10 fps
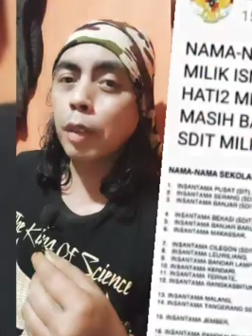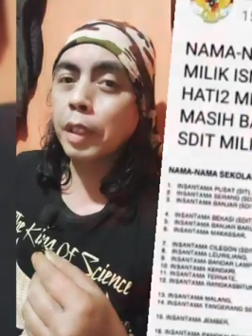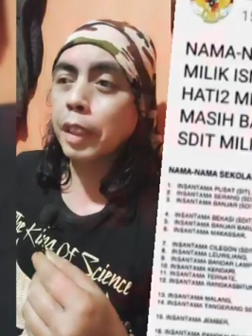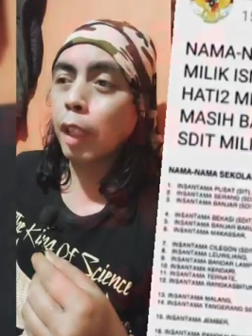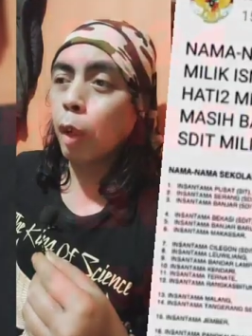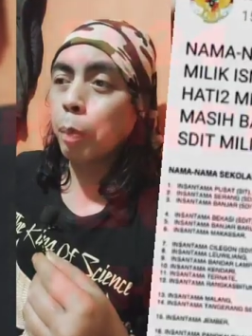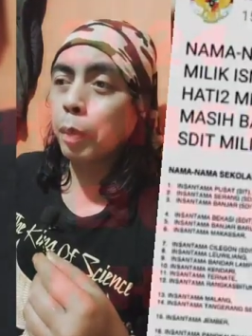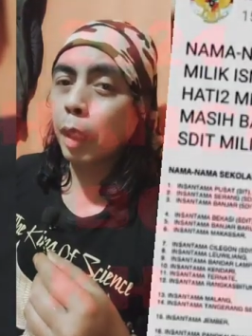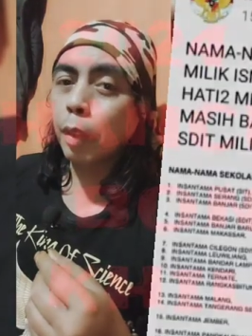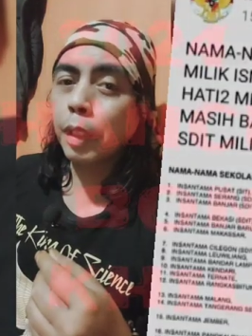the cell
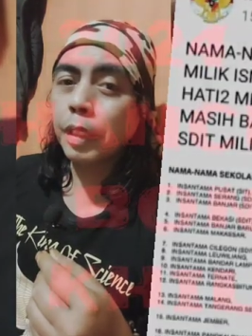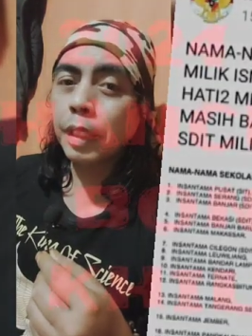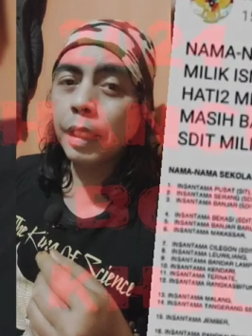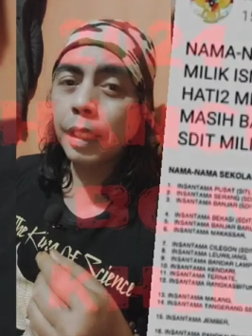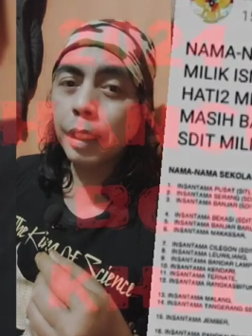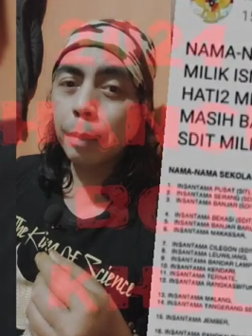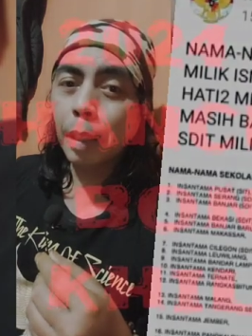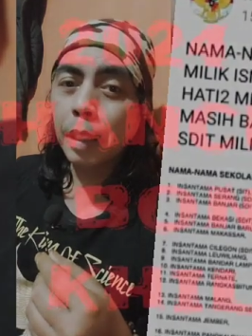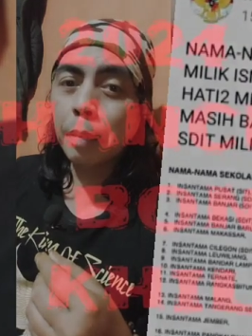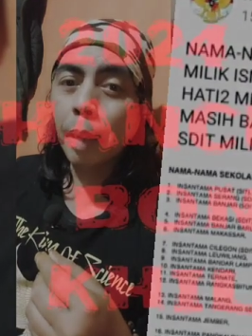of teoris ini
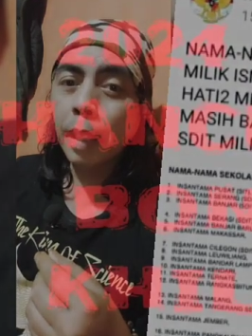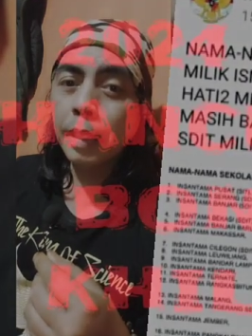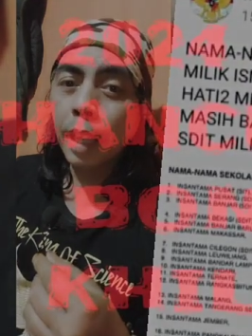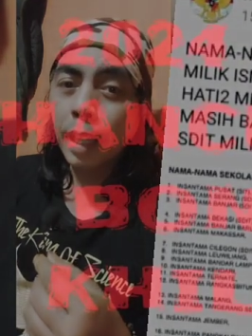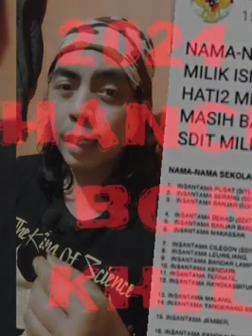semakin banyak,